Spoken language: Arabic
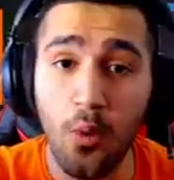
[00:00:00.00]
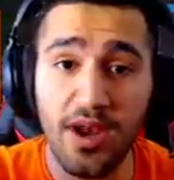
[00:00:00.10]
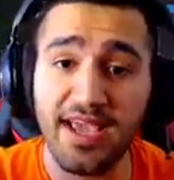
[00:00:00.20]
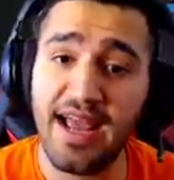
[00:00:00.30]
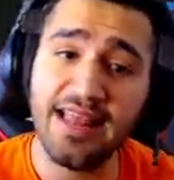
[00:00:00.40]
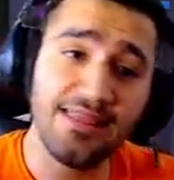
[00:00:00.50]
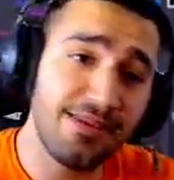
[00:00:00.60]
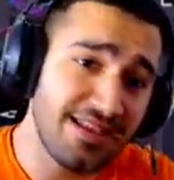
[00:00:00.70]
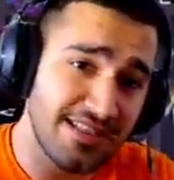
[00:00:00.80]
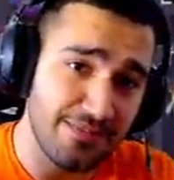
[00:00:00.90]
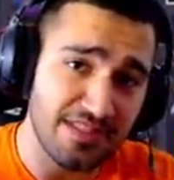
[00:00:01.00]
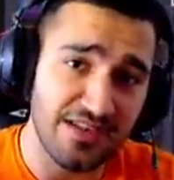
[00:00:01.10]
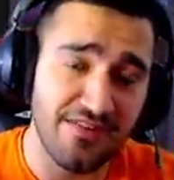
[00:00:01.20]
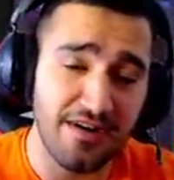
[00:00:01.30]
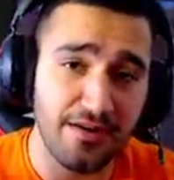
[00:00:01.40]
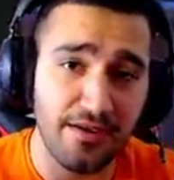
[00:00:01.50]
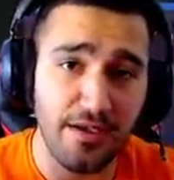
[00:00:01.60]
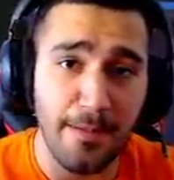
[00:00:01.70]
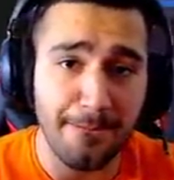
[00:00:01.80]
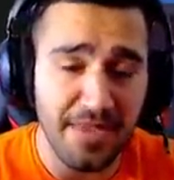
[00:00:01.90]
ولكن عند ينزل بالسيرفر
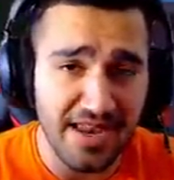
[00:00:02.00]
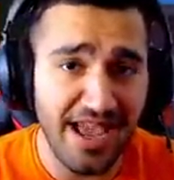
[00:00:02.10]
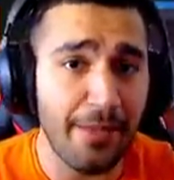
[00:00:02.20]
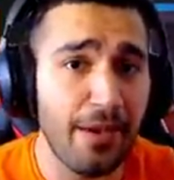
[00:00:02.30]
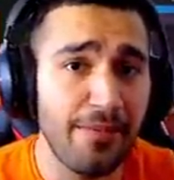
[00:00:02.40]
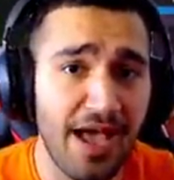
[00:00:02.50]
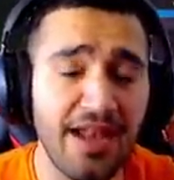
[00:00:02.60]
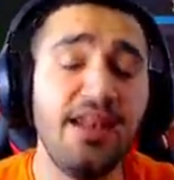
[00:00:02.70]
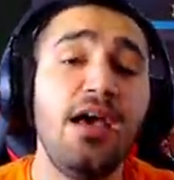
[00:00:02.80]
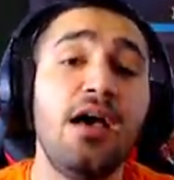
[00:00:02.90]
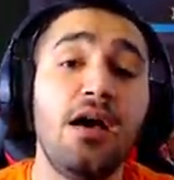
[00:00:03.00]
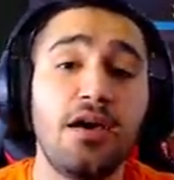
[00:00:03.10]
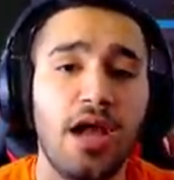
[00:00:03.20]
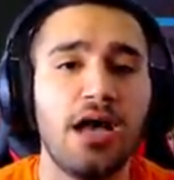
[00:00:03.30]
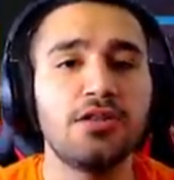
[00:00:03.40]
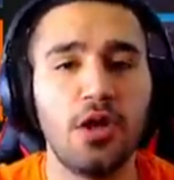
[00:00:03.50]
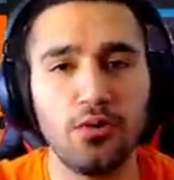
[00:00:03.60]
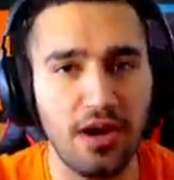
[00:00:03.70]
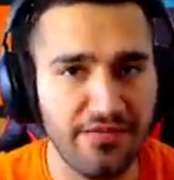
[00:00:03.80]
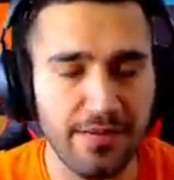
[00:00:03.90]
آه، مينا حبايبنا عنا راح
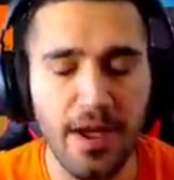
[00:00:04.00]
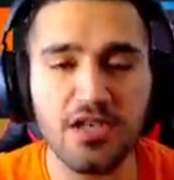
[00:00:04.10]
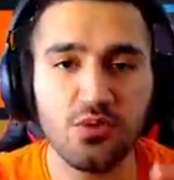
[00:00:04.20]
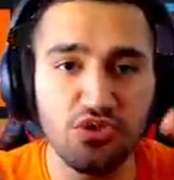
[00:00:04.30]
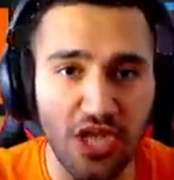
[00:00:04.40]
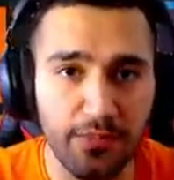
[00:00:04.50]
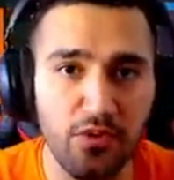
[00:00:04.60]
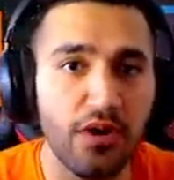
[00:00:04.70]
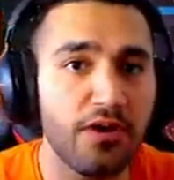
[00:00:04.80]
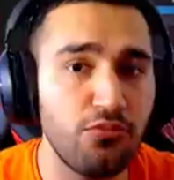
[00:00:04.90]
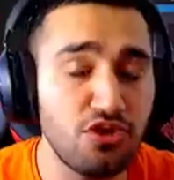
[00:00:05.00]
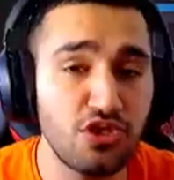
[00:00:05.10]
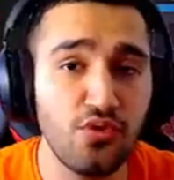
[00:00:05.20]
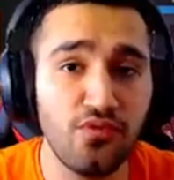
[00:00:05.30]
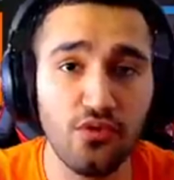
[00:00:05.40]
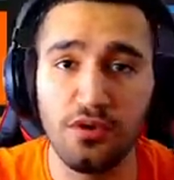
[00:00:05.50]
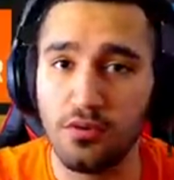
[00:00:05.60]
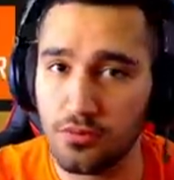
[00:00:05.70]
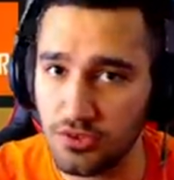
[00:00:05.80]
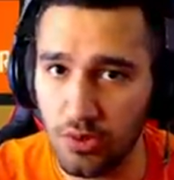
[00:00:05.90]
نطوره ليفل ماكس ونجربه ونشوفه
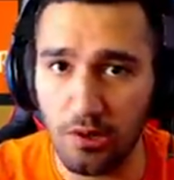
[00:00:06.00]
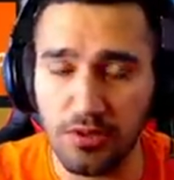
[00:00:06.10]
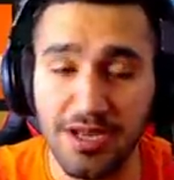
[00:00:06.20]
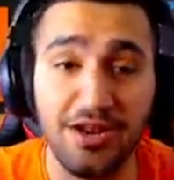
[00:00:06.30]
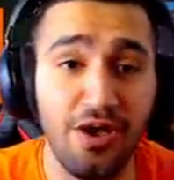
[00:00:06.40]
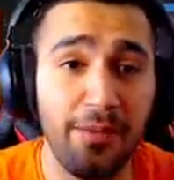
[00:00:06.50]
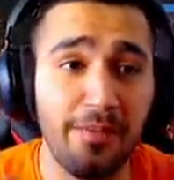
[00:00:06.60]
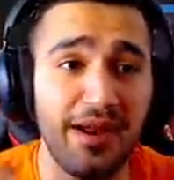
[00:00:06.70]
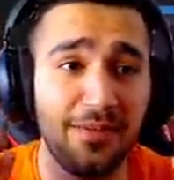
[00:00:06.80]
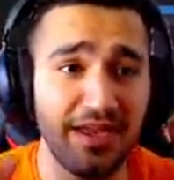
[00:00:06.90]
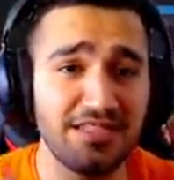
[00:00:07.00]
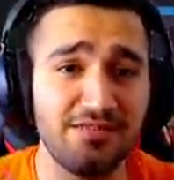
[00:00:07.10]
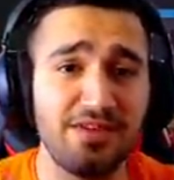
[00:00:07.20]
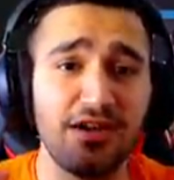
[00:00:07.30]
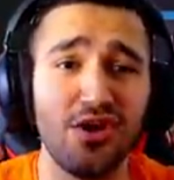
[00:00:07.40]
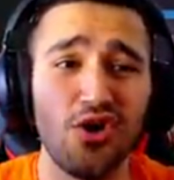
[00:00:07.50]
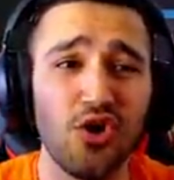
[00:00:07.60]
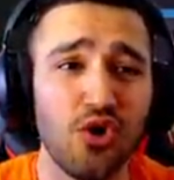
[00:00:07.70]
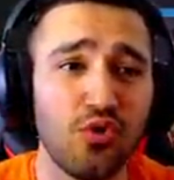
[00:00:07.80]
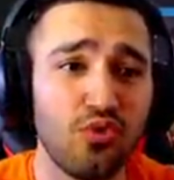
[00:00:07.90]
شو الاوضاع لانه حبايبي انا بغير سيرفر
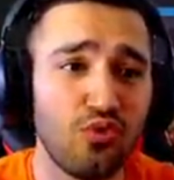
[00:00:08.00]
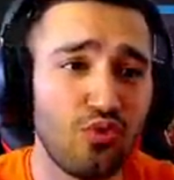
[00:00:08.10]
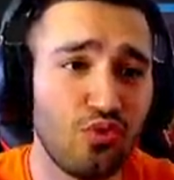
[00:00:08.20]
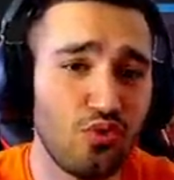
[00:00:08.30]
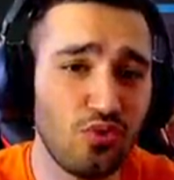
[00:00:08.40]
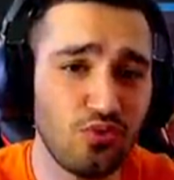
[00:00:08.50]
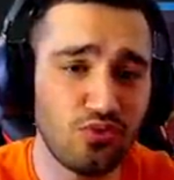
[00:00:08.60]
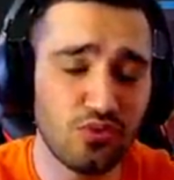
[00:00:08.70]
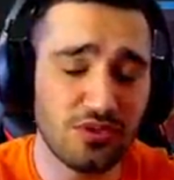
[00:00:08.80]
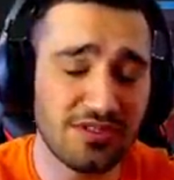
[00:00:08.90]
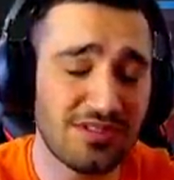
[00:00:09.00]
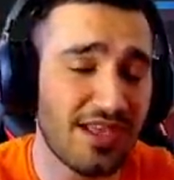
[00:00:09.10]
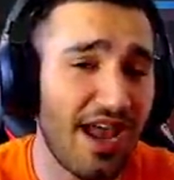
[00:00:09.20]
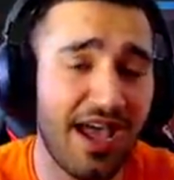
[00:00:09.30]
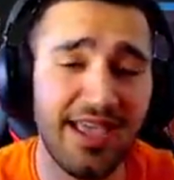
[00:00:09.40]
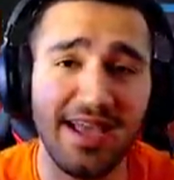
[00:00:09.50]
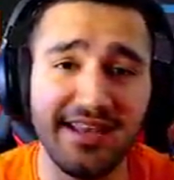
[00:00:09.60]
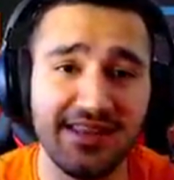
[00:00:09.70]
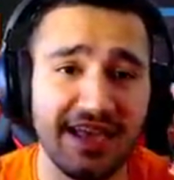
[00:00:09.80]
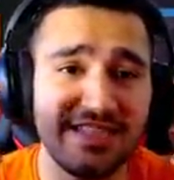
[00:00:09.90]
وصراحة
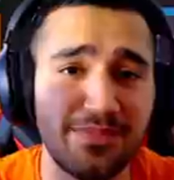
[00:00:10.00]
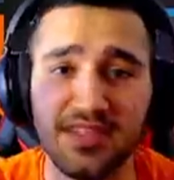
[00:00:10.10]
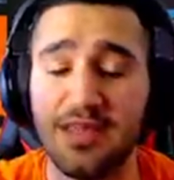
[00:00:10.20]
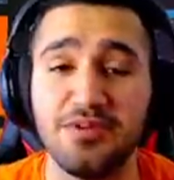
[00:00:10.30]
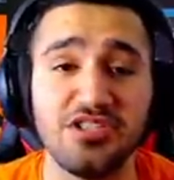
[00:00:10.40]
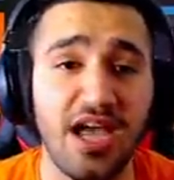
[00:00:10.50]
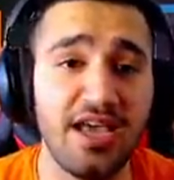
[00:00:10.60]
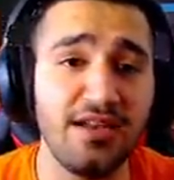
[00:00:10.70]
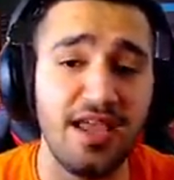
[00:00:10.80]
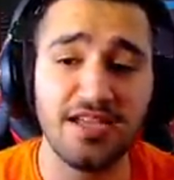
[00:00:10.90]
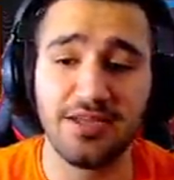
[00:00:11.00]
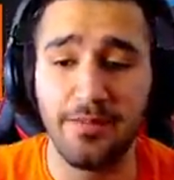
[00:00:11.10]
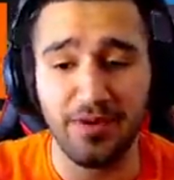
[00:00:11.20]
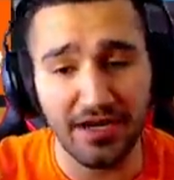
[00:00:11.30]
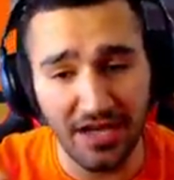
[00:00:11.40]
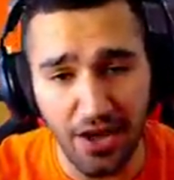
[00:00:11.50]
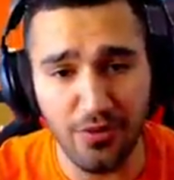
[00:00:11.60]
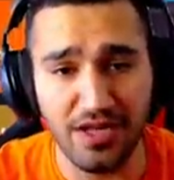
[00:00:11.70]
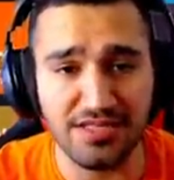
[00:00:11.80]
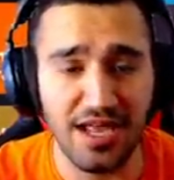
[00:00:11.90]
يعني تعذبت كثير بالشحن لهيك شباب راح
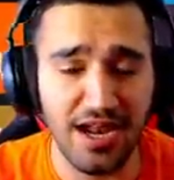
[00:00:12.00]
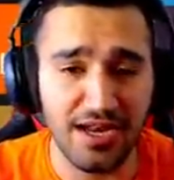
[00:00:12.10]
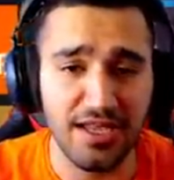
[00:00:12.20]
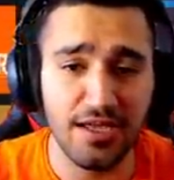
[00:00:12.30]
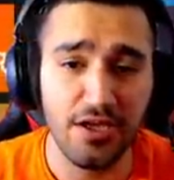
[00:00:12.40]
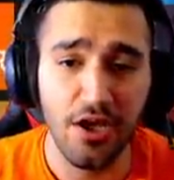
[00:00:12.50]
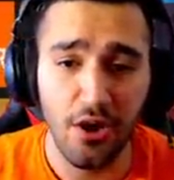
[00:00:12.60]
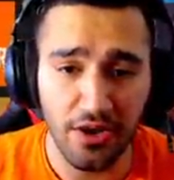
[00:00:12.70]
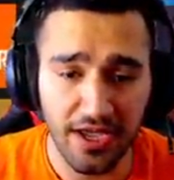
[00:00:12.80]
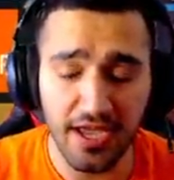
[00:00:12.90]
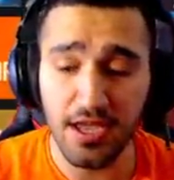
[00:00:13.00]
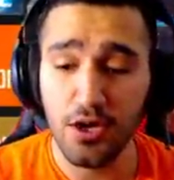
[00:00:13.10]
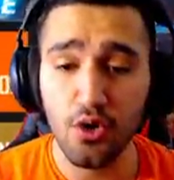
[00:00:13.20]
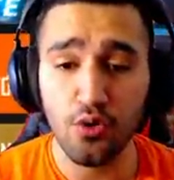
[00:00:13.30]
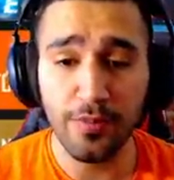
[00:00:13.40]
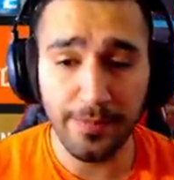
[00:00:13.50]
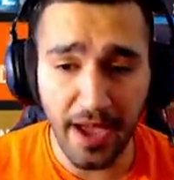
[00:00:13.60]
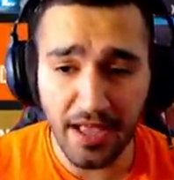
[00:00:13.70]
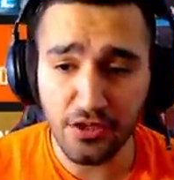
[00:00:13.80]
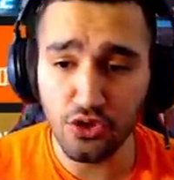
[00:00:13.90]
نحاول نحصل عليه اوكي ومن
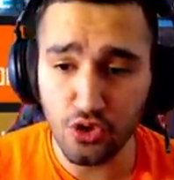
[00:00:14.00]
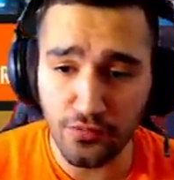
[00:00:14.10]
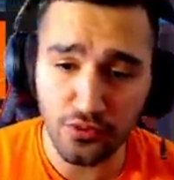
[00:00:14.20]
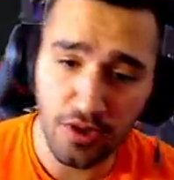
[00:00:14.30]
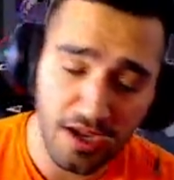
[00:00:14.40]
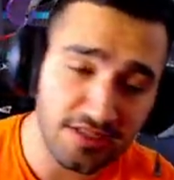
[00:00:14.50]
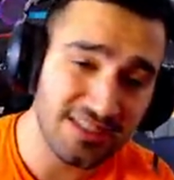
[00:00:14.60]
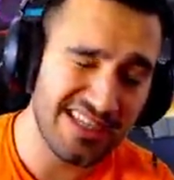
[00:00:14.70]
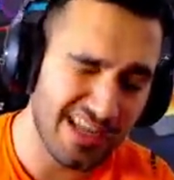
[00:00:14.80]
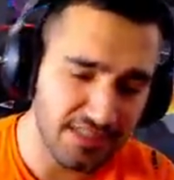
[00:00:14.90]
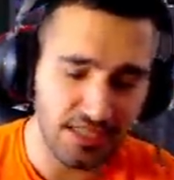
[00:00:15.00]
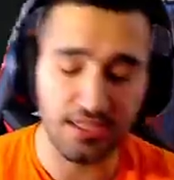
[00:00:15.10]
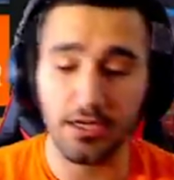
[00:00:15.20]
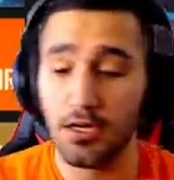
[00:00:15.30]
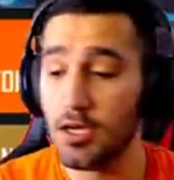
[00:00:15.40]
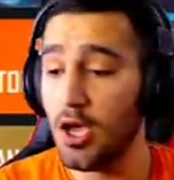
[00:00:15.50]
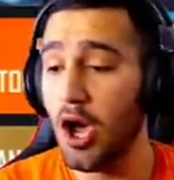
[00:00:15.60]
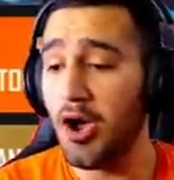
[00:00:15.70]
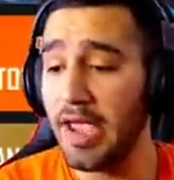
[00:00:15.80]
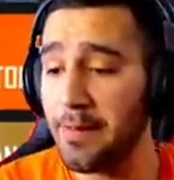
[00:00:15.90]
بعد نشوف شو راح يصير يا اساطير
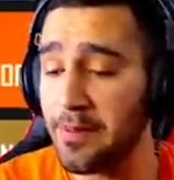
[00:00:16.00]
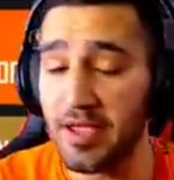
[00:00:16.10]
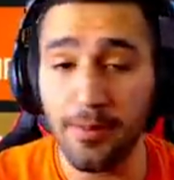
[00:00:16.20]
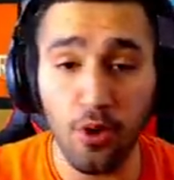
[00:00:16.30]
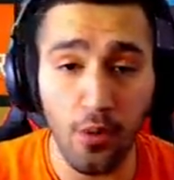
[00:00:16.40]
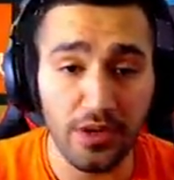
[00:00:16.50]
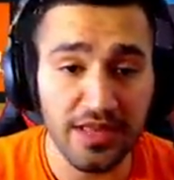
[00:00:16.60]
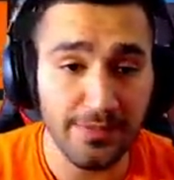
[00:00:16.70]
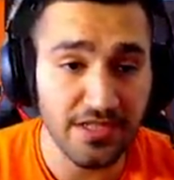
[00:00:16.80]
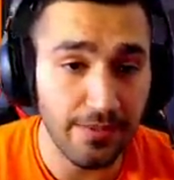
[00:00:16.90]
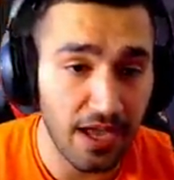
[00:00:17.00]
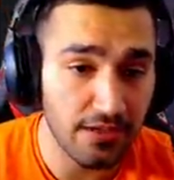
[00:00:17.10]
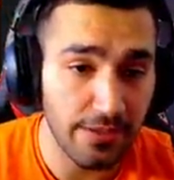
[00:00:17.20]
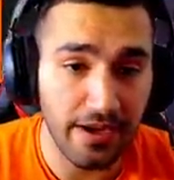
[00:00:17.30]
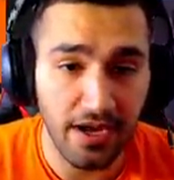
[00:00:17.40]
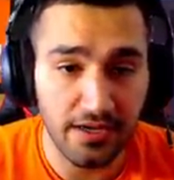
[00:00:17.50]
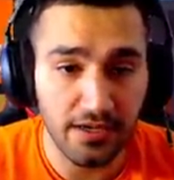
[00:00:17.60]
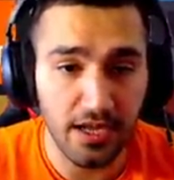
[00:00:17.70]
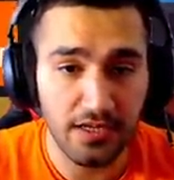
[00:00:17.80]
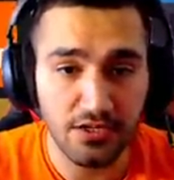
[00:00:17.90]
اوكي حبايبي كان اول ضرب شباب راح طبعا راح
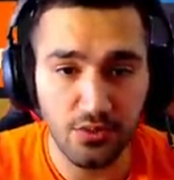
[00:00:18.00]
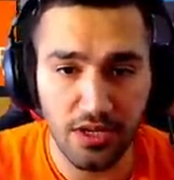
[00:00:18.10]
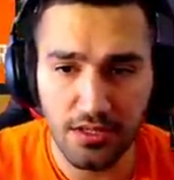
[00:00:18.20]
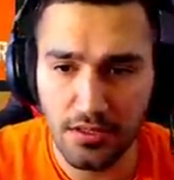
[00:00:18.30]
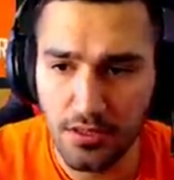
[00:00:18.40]
نخلي شو هي